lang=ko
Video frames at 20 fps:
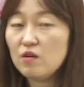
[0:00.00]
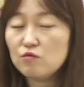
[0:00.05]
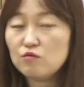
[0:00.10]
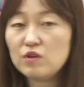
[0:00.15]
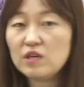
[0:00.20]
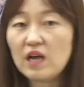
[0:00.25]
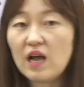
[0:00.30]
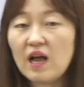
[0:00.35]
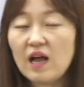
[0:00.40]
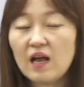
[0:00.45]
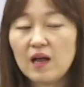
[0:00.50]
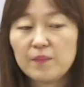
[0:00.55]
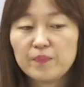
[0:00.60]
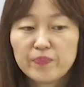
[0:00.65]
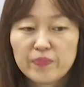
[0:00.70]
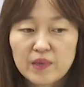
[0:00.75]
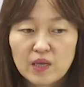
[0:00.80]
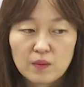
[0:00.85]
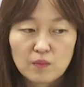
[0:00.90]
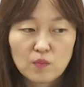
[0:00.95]
우리가
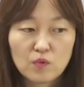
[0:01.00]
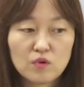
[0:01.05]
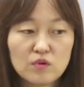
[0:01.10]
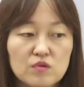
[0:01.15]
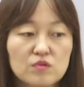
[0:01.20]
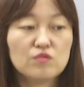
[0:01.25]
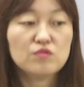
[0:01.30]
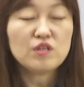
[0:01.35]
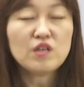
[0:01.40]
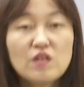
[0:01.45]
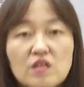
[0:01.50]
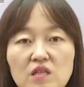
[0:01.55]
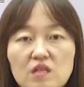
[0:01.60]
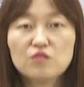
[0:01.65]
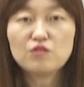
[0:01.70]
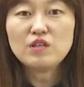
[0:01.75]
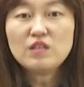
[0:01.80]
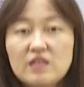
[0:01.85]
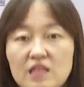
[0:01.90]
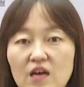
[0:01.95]
뭐 뛴,
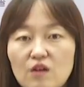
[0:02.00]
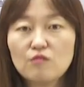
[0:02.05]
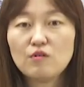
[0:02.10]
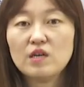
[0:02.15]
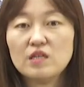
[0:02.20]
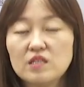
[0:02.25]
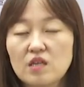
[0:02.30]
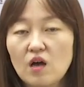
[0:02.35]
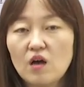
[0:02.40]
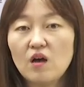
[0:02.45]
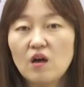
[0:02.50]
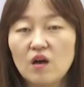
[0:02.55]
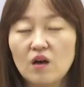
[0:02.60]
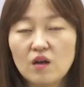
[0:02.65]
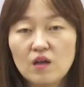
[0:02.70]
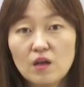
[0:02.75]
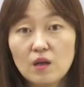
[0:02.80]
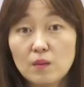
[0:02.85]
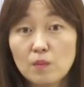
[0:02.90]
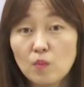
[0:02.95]
뛴다고 해서
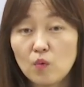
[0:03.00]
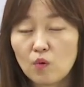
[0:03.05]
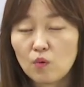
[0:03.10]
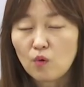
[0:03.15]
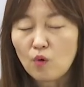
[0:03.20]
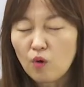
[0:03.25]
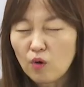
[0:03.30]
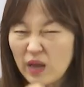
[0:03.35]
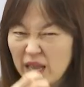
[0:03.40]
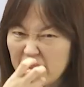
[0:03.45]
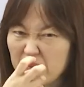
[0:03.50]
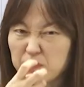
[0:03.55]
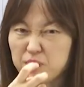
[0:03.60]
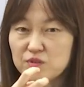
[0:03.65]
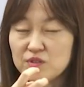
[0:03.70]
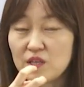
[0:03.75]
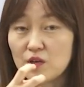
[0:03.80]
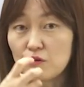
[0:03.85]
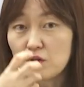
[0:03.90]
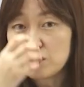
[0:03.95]
뭐코 힘
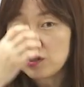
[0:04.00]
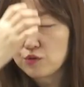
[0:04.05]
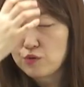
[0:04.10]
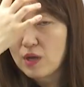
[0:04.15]
푼다고 해서